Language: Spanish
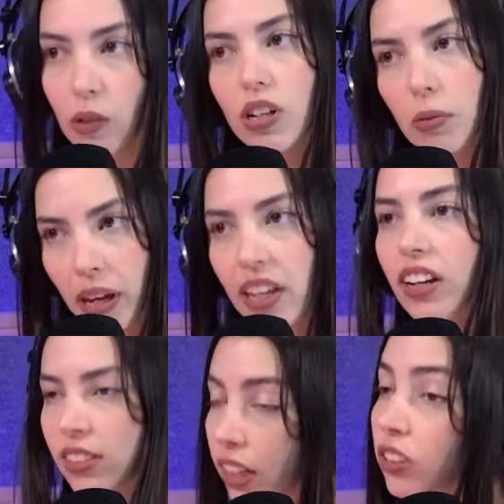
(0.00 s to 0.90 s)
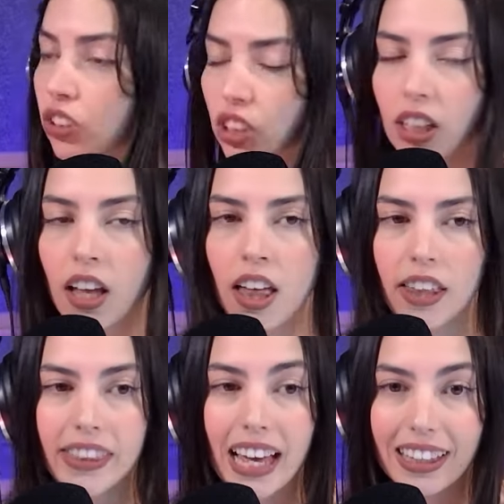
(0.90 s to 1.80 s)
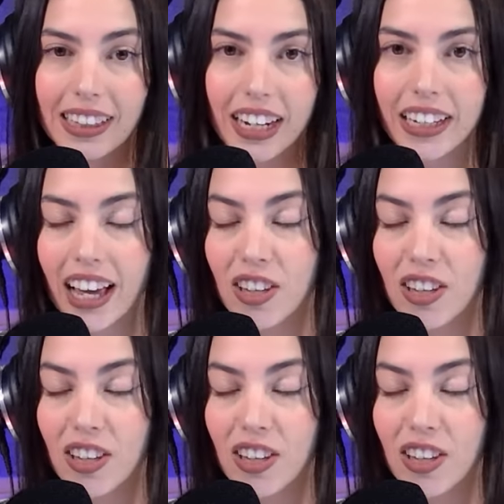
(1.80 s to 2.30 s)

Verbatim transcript: Era un remake, exacto, sí. De hace 30